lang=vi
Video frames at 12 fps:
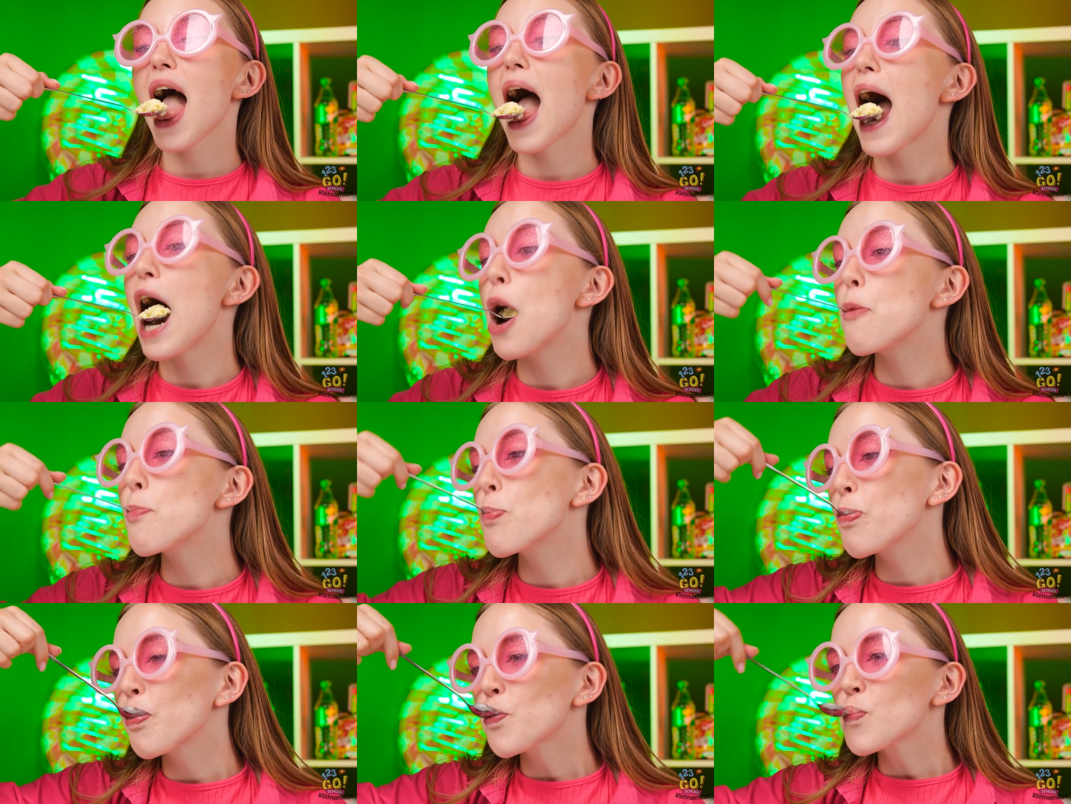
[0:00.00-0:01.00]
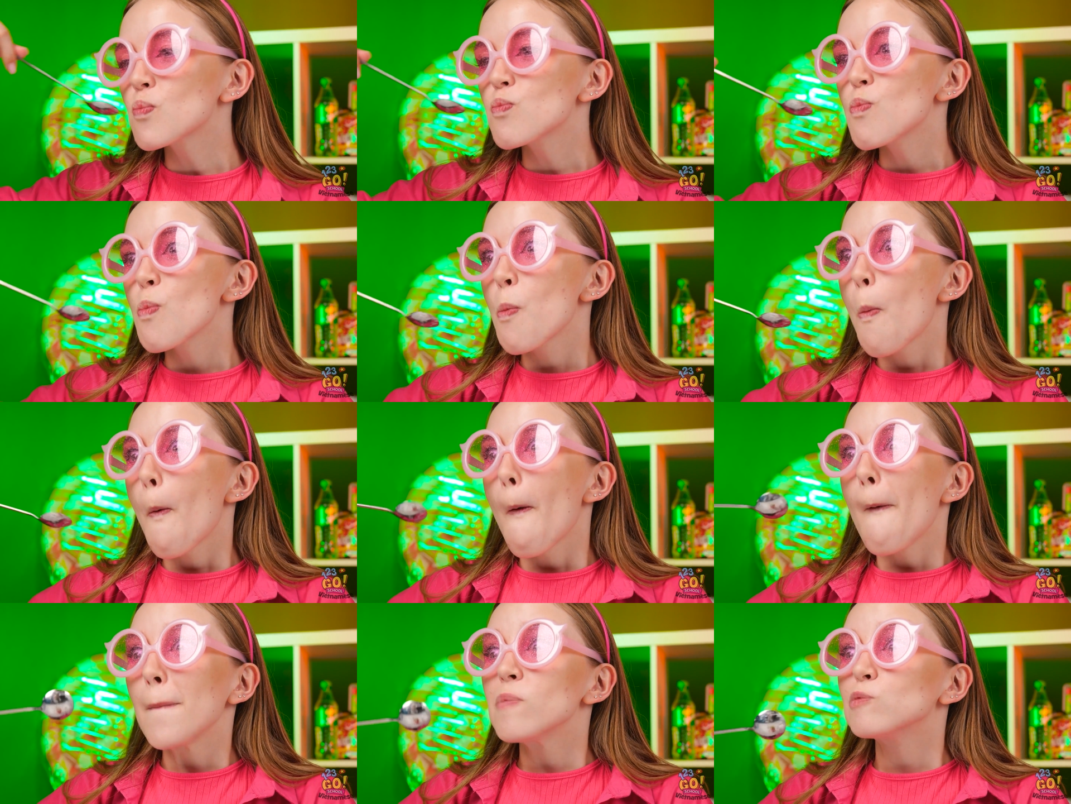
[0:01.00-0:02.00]
Wow, ngon tuyệt của
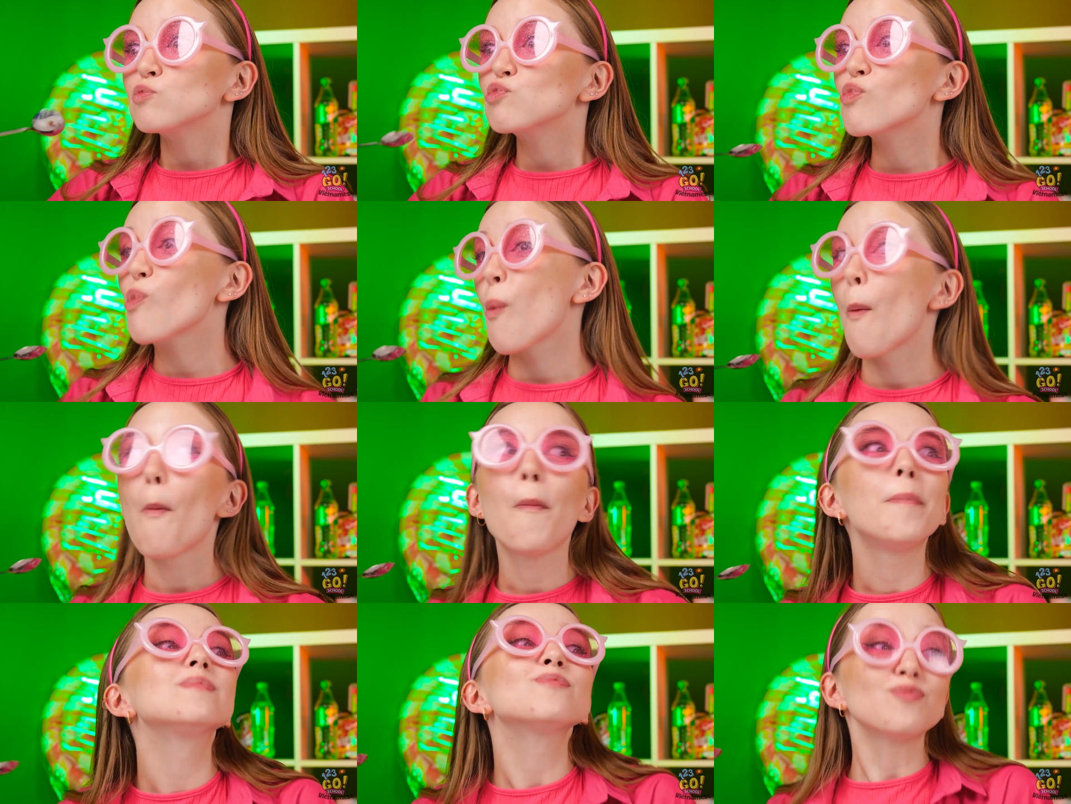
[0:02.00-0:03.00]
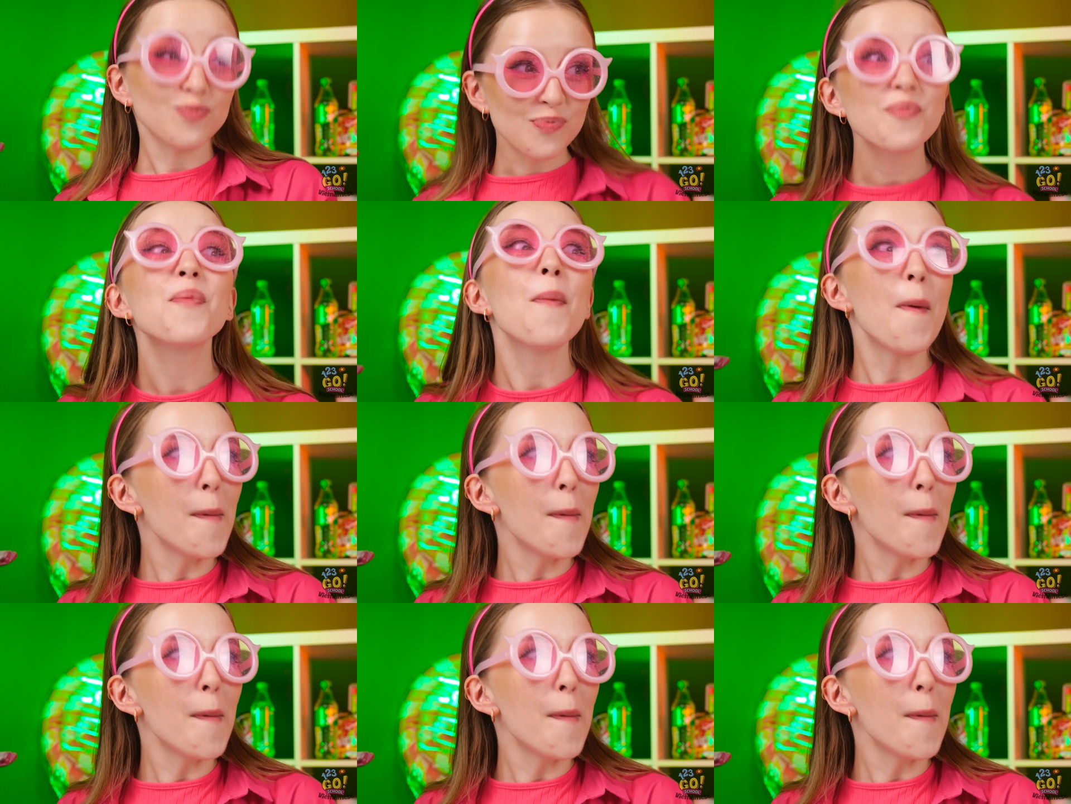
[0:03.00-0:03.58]
mèo. Đây là món ngon nhất tớ từng